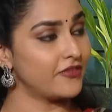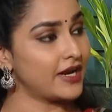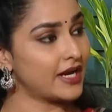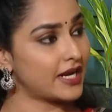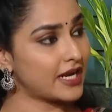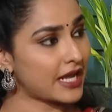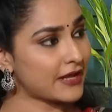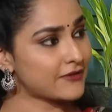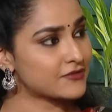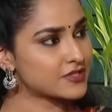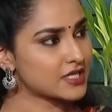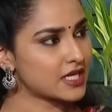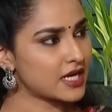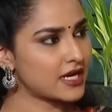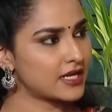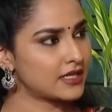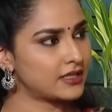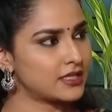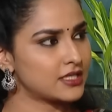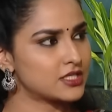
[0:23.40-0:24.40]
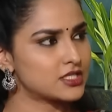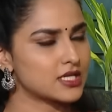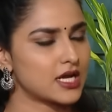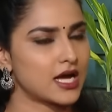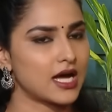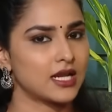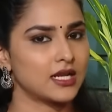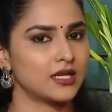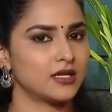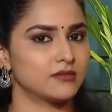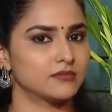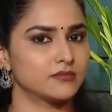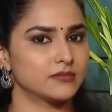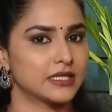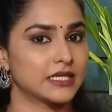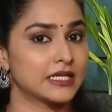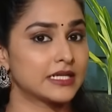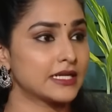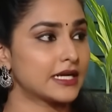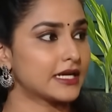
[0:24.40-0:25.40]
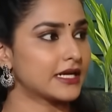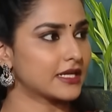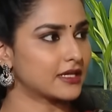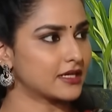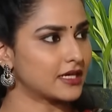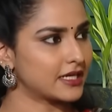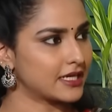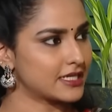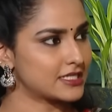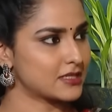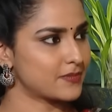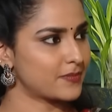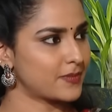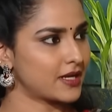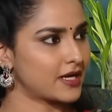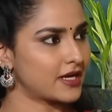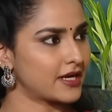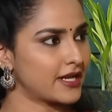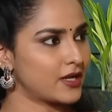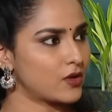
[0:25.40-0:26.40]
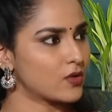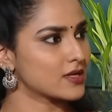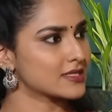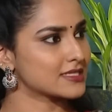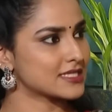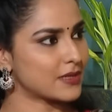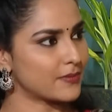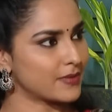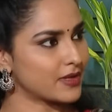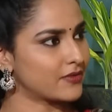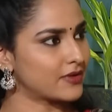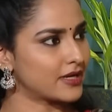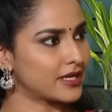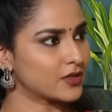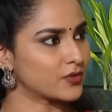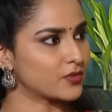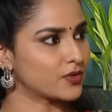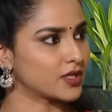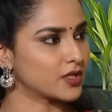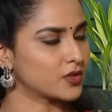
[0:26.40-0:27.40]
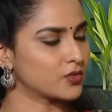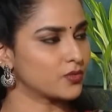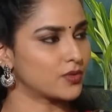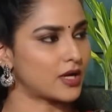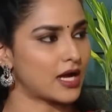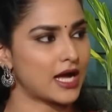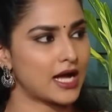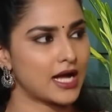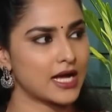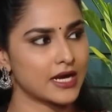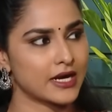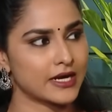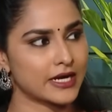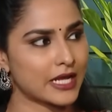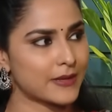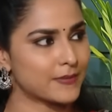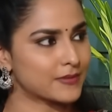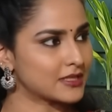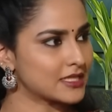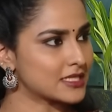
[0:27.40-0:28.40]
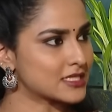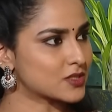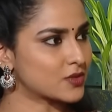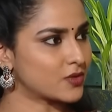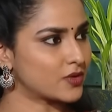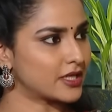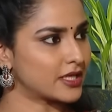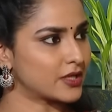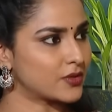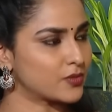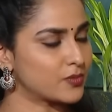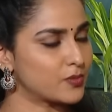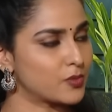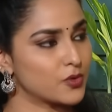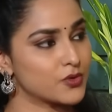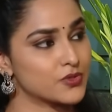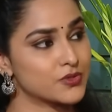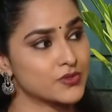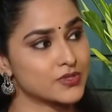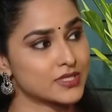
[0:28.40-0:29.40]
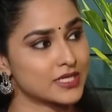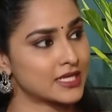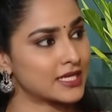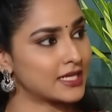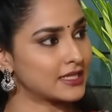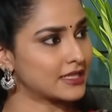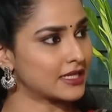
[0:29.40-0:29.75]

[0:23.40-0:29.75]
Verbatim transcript: వీళ్ళ లైఫ్ స్టైల్ అనేది చాలా ఇర్రాటిక్ అంటే చెప్పాలంటే ఒక సమయం అనేది ఉండదు ఆహారం టైం తీసుకోలేరు భోజనం సరిగ్గా